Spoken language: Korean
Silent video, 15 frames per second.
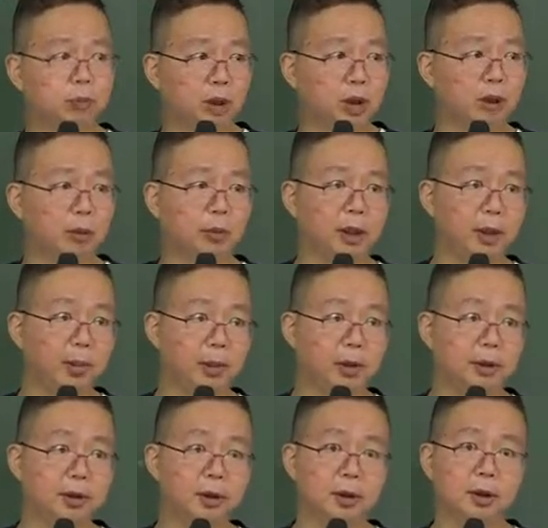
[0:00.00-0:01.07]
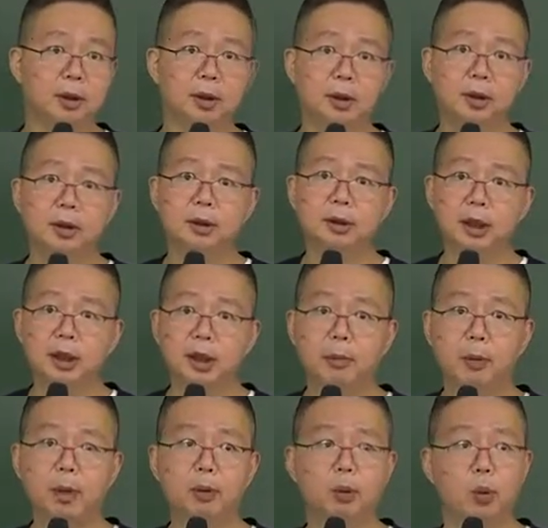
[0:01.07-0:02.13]
부과 처분하면은
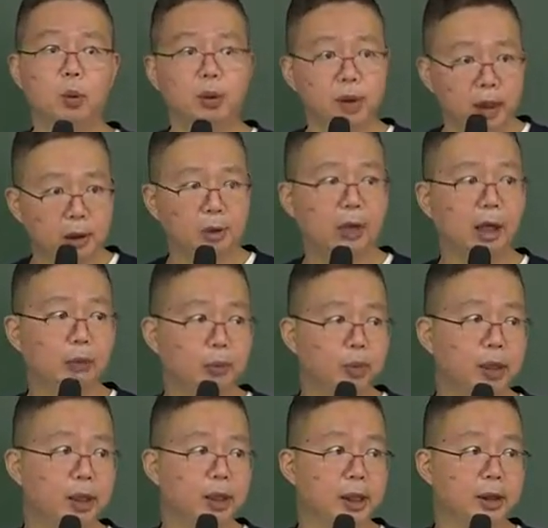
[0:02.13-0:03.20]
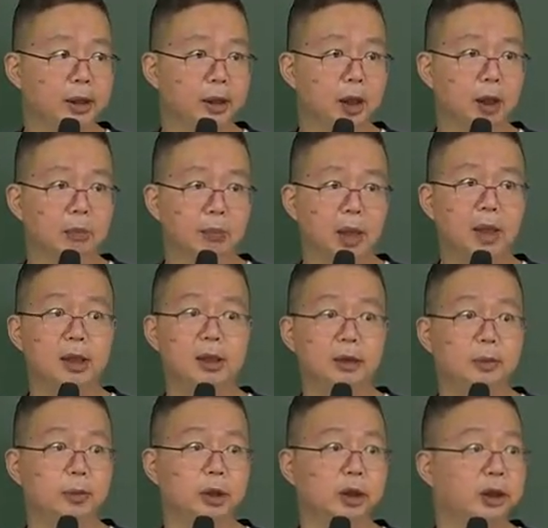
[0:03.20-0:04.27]
상대방은 돈을 계속 납부해야 되니까 빨리
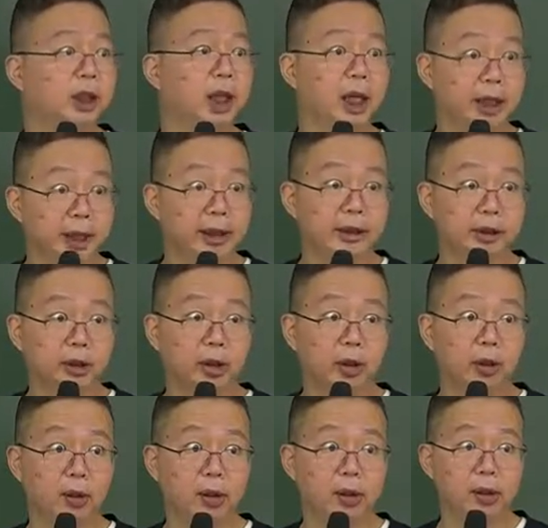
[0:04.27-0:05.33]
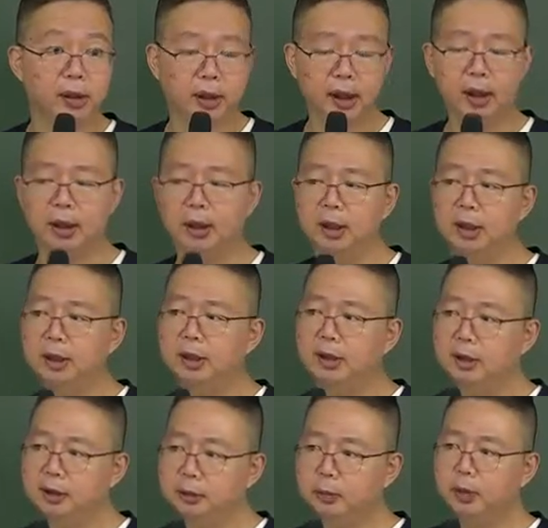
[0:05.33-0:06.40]
의무를 이행하겠죠. 그렇게
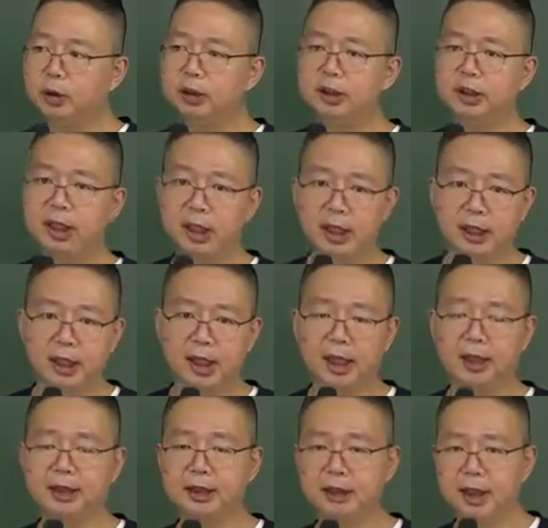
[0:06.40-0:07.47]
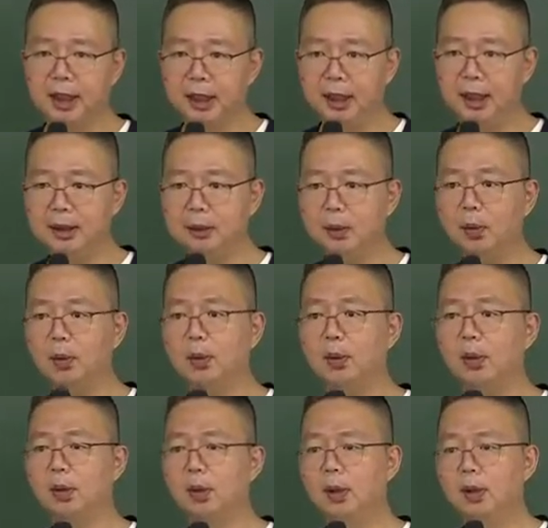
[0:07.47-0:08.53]
의무를 이행할 때까지 계속
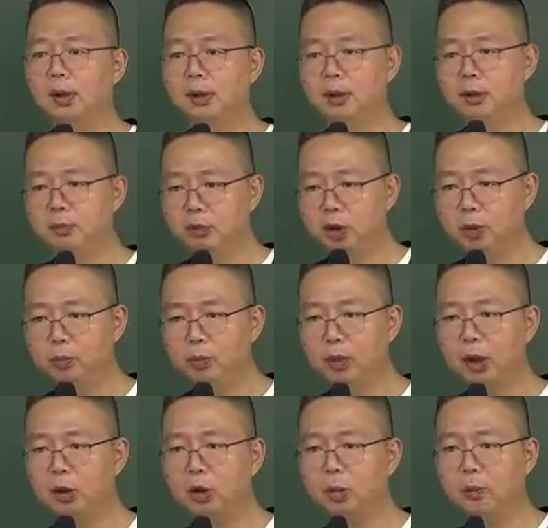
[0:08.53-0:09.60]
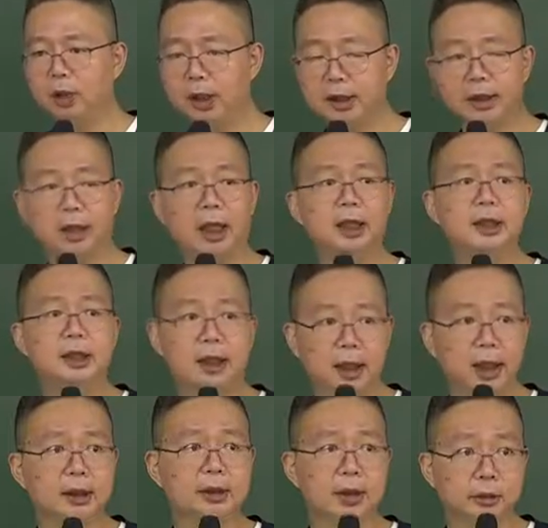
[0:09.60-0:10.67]
금전부가 처분하는 게
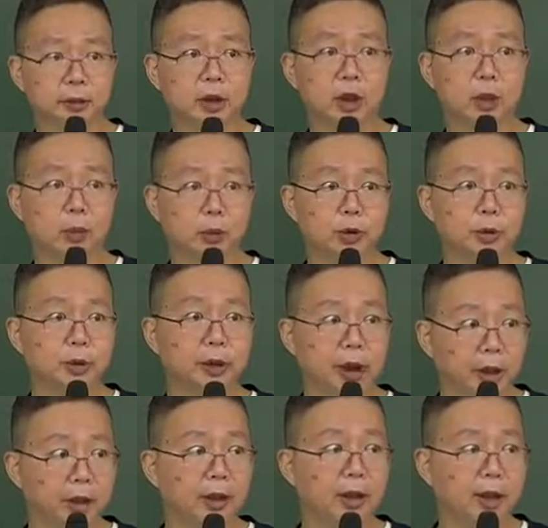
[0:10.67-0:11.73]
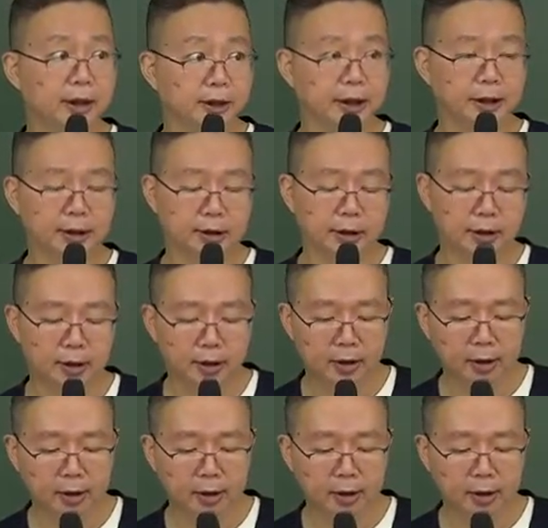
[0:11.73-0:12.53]
이행강제금이라고 보시면 돼요. 아시겠죠?